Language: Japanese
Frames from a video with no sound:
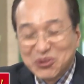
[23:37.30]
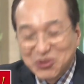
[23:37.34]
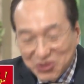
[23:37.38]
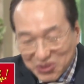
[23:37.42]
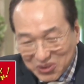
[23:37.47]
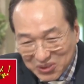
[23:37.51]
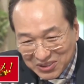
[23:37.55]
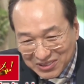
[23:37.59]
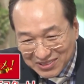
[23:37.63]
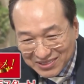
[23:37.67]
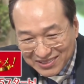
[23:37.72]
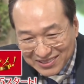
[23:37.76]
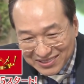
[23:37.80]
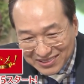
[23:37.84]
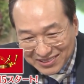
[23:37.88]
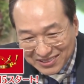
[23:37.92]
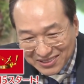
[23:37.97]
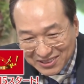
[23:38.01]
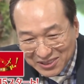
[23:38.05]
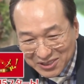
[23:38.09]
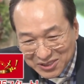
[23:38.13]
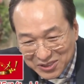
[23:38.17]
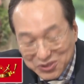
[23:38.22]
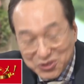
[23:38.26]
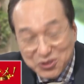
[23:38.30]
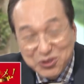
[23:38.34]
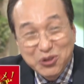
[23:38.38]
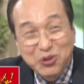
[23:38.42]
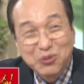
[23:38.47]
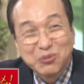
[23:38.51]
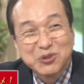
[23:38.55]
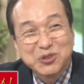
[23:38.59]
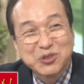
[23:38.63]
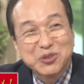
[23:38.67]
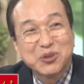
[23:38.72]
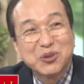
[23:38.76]
まああの
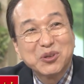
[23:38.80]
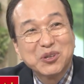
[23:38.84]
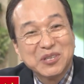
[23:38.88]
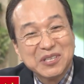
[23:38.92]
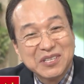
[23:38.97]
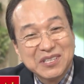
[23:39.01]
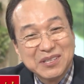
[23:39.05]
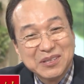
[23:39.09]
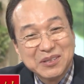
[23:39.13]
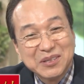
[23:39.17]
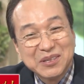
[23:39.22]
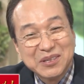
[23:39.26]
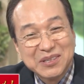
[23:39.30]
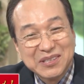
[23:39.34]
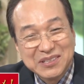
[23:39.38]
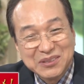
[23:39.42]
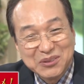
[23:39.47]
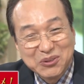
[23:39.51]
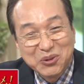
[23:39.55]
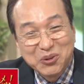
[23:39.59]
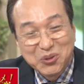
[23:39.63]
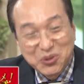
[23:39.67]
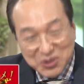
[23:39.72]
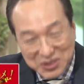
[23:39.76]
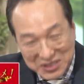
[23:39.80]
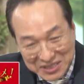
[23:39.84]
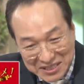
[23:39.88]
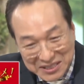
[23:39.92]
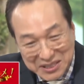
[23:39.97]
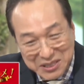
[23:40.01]
非常に面白い